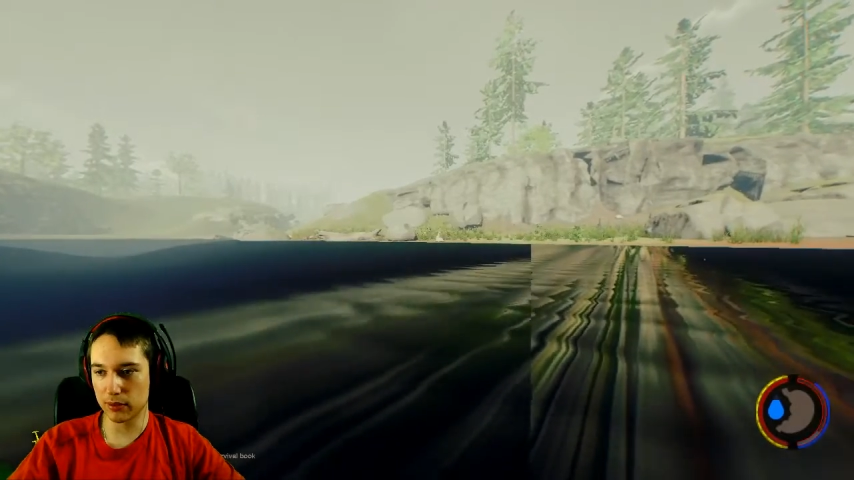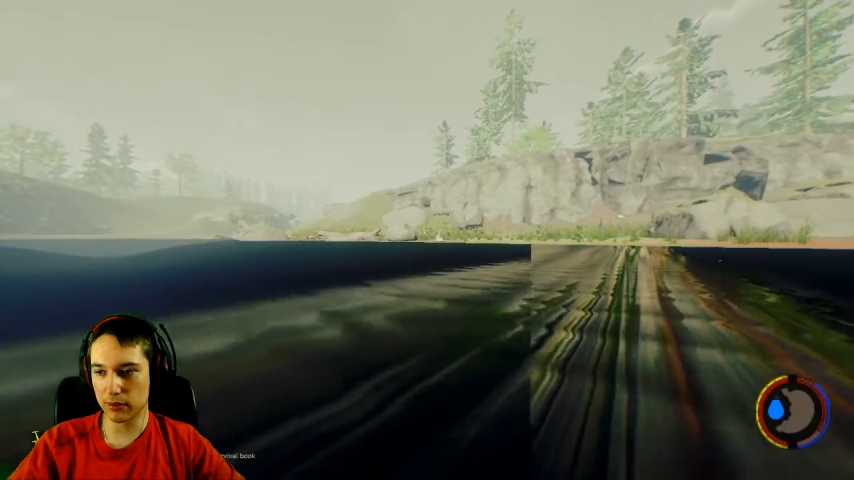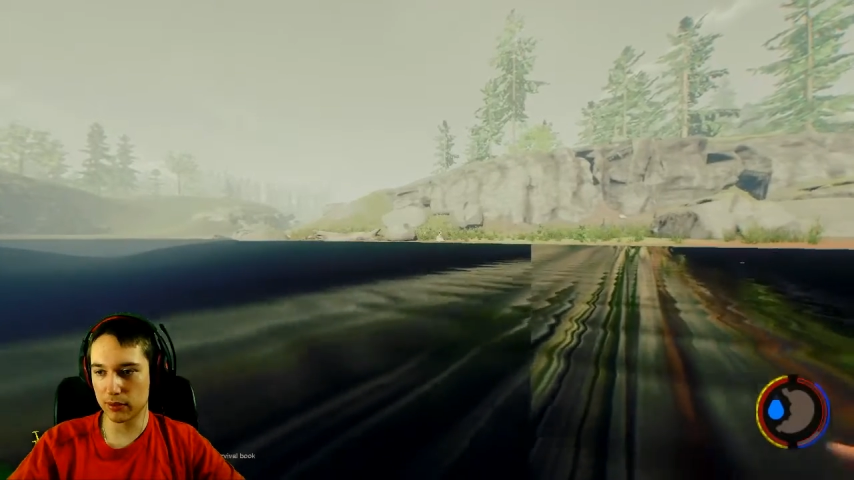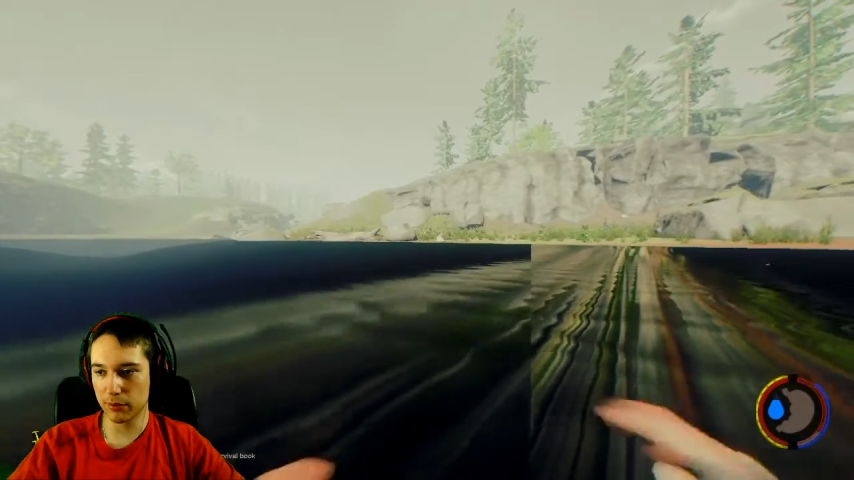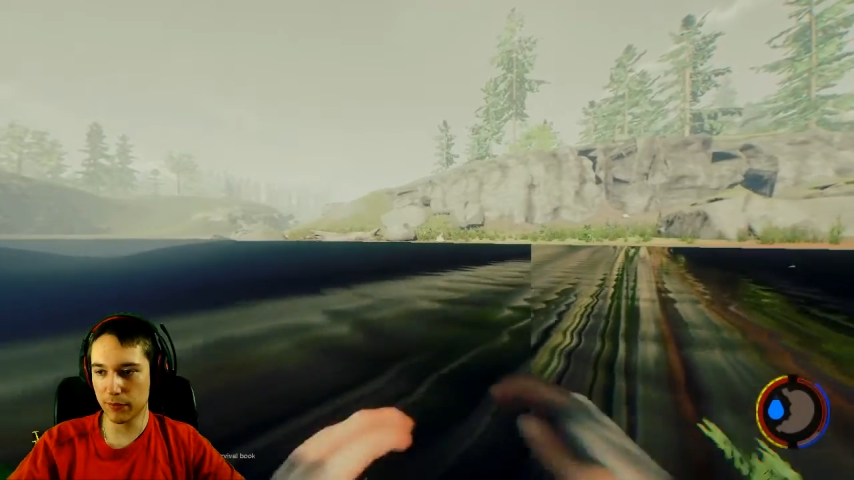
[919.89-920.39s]

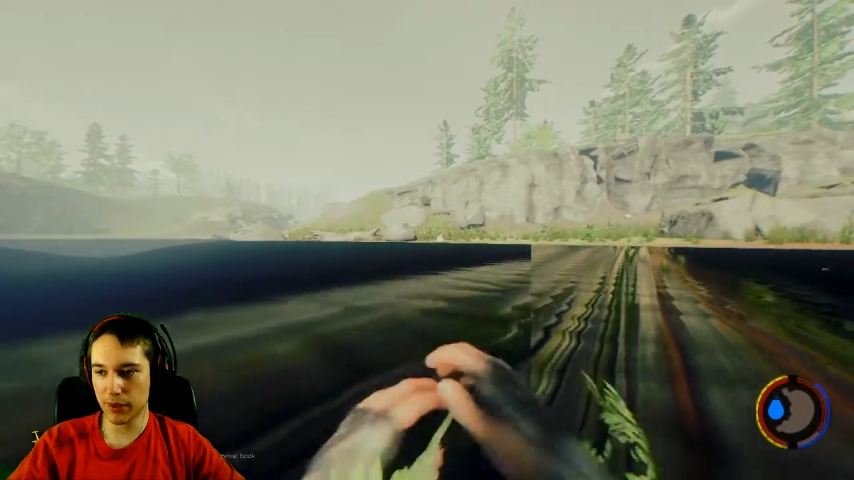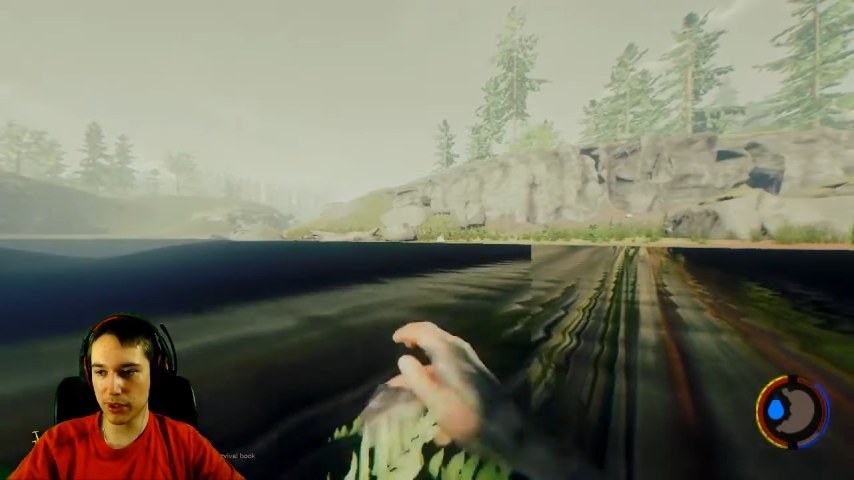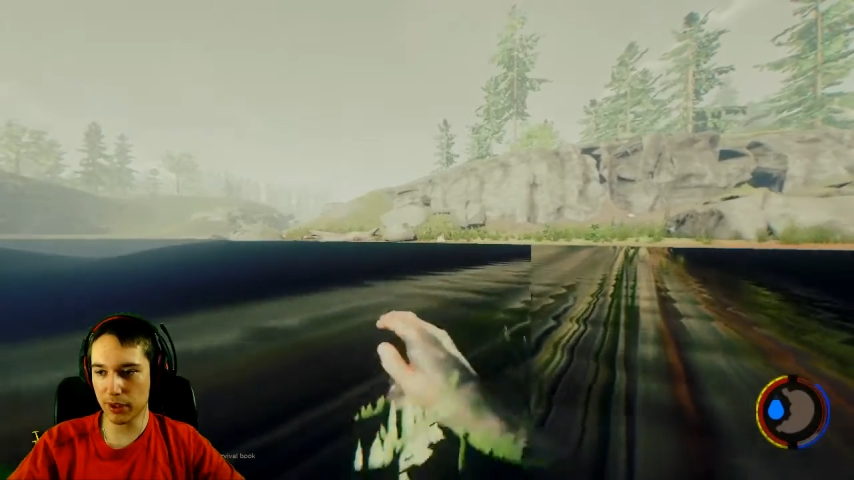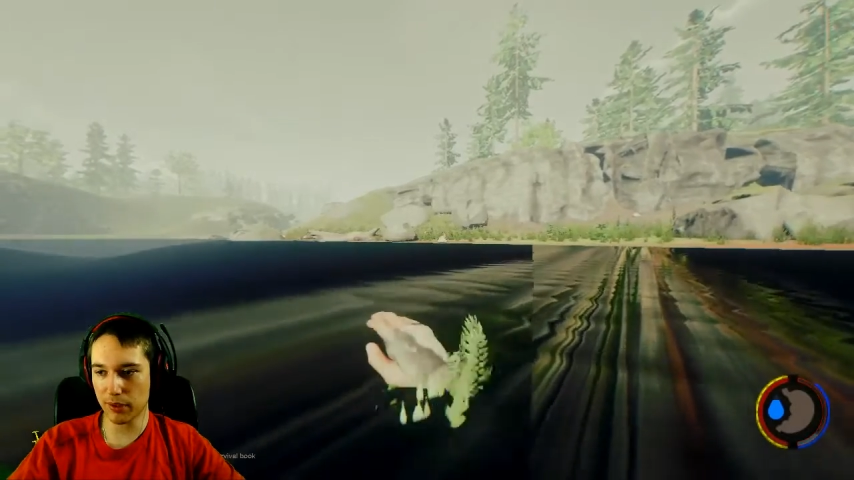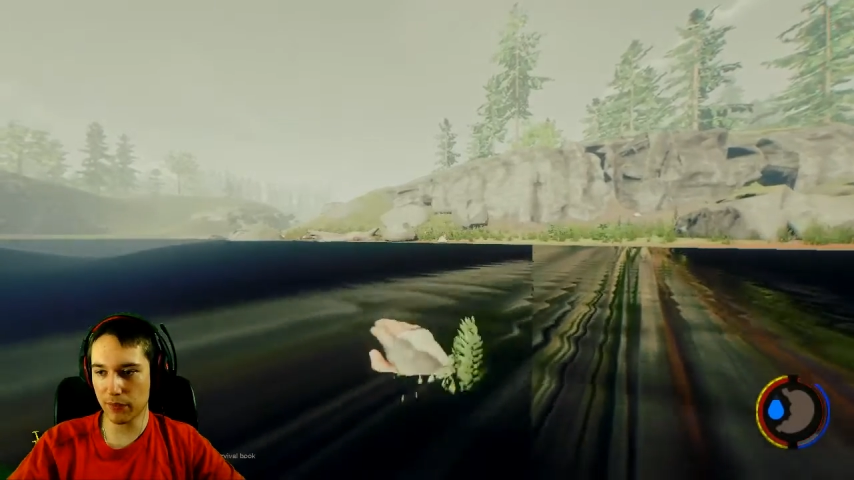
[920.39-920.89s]
No bo
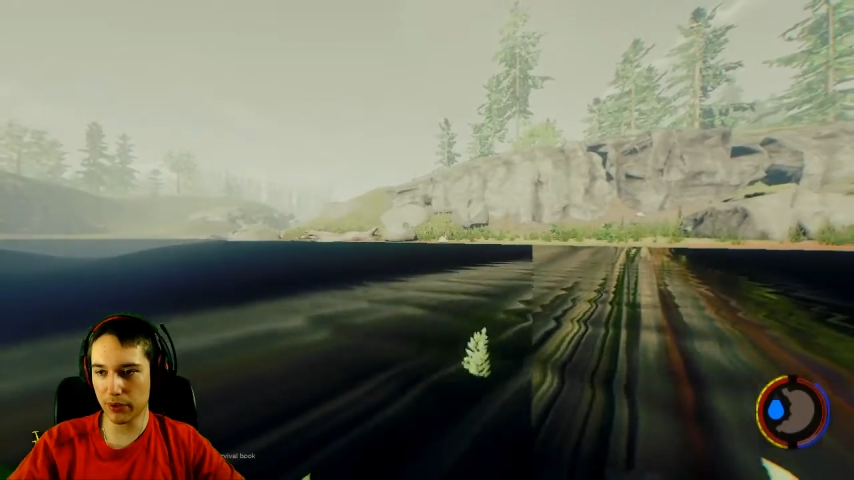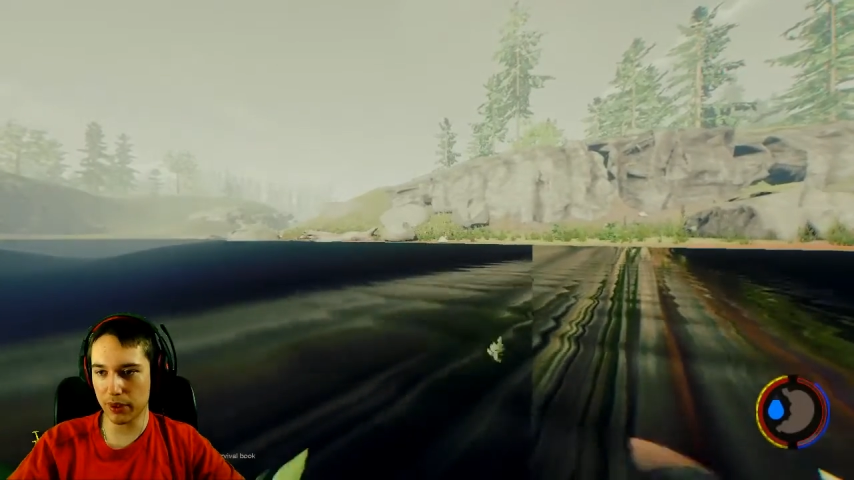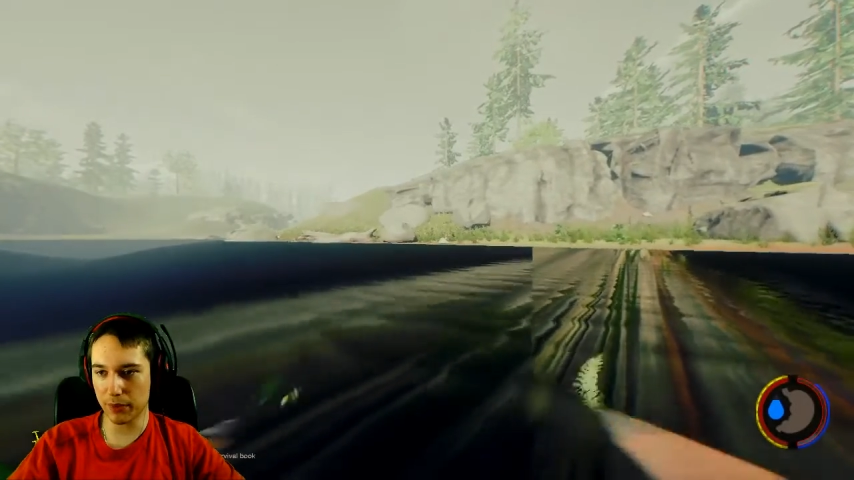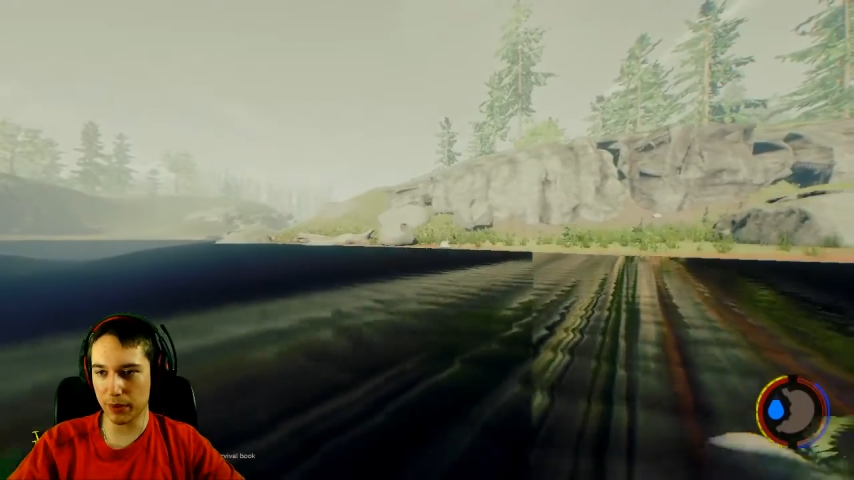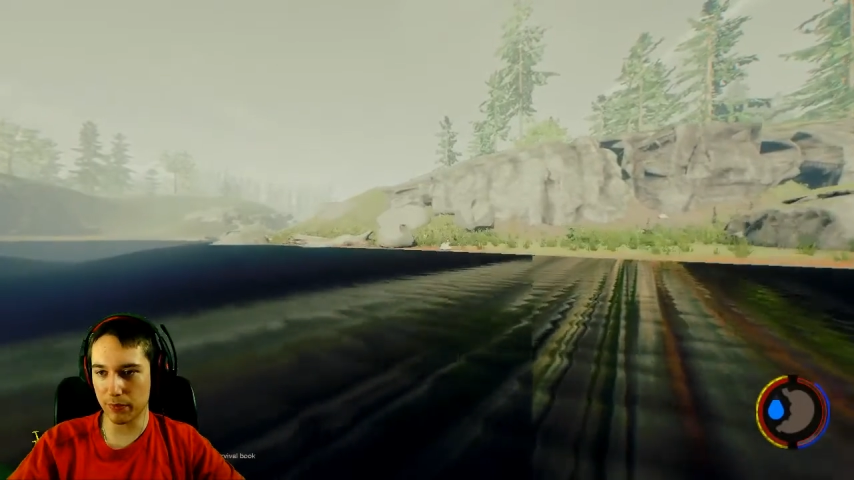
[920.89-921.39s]
właśnie ta woda
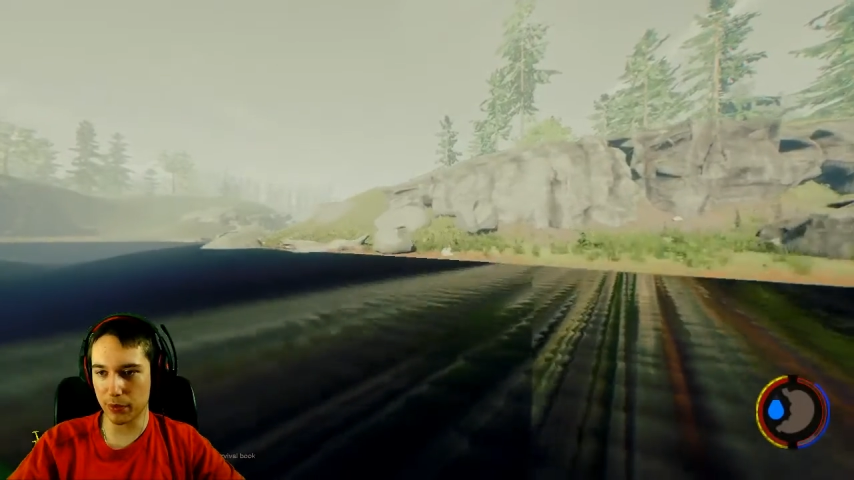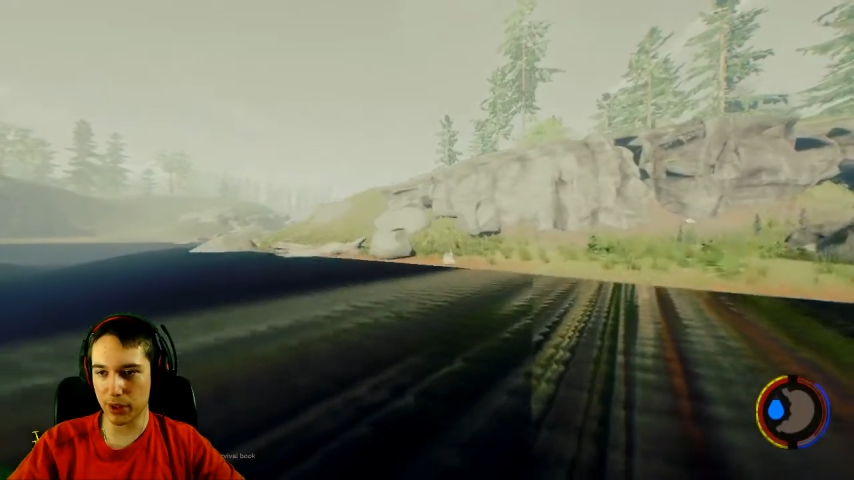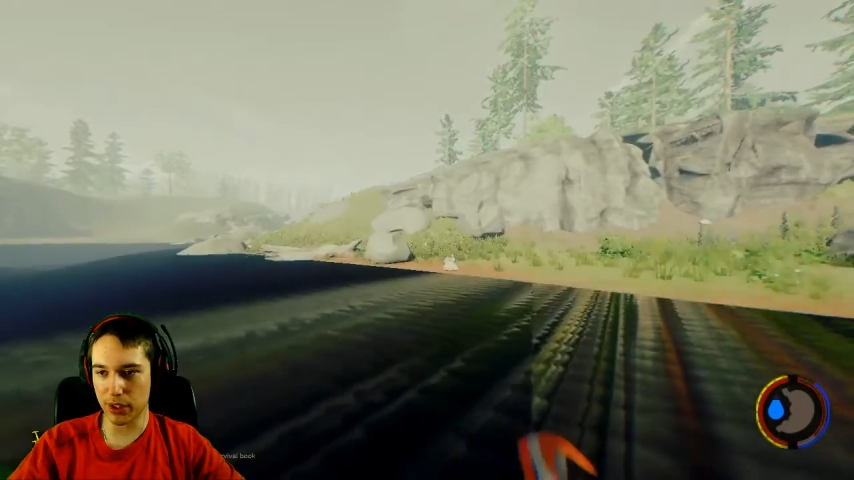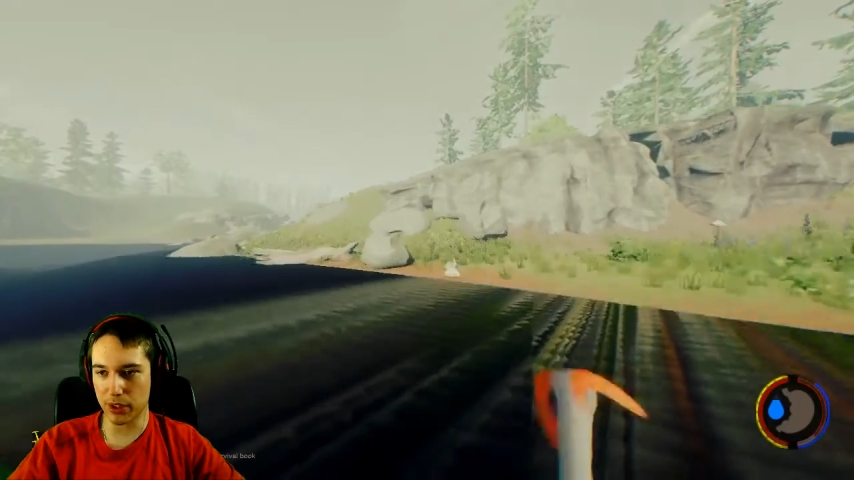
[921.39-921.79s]
mnie wkurzała,